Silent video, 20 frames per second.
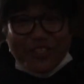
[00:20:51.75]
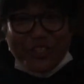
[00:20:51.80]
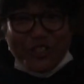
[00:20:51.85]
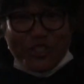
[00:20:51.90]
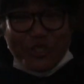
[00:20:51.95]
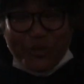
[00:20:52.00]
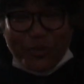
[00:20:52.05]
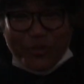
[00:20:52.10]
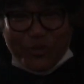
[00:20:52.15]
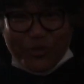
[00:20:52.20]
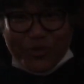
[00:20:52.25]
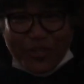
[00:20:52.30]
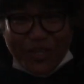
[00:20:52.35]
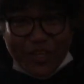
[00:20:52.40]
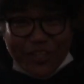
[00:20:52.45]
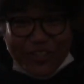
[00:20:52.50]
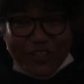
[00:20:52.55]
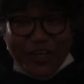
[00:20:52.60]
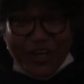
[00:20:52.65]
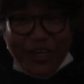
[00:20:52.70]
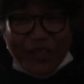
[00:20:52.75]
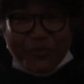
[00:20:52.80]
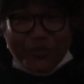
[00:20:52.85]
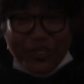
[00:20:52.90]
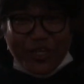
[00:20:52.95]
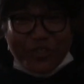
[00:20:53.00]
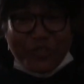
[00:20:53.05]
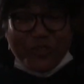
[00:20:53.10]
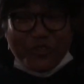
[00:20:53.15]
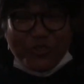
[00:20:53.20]
一郎ね世界の
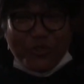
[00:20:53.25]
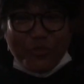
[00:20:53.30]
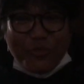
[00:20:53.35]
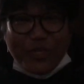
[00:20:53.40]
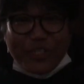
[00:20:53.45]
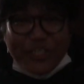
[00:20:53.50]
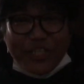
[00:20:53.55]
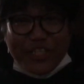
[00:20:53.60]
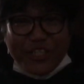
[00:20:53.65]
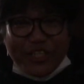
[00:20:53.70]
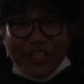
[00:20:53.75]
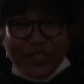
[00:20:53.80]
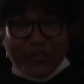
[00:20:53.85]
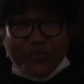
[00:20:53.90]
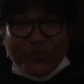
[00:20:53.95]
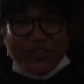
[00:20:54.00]
野球のメジャーリーガーの